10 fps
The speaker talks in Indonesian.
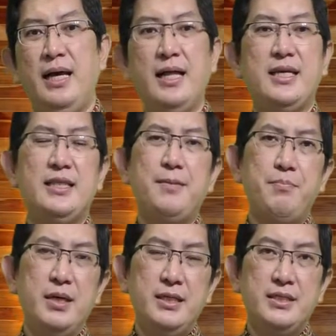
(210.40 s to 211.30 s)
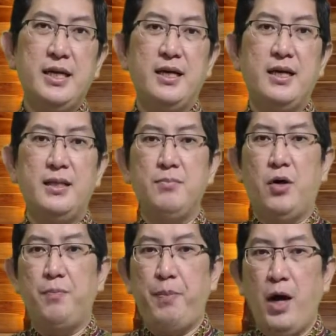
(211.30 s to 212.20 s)
Alkitab mengisahkan
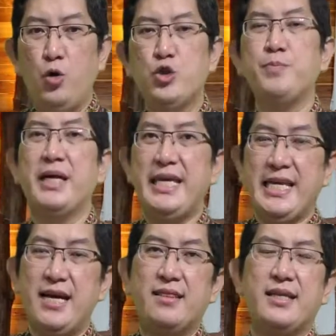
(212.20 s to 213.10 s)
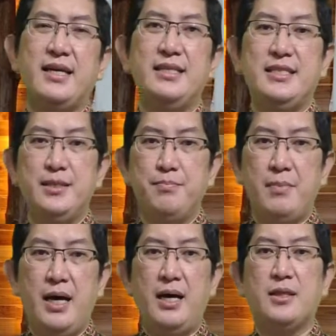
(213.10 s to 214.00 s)
bahwa Paulus mengingatkan
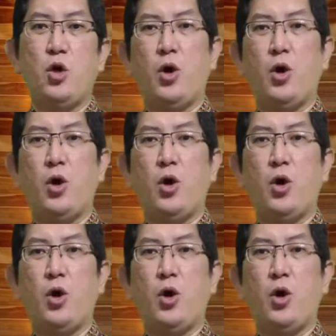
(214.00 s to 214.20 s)
jemaat